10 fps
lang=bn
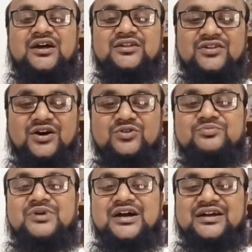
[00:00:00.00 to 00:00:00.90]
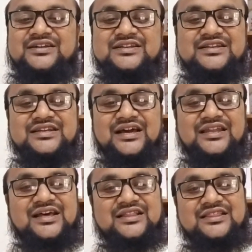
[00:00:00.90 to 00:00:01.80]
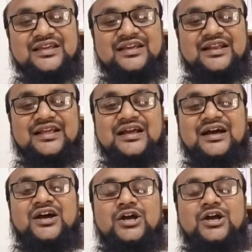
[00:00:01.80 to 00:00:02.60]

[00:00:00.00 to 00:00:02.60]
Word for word: আল্লাহ হুম্মা আইনি আলা দিক্রিকা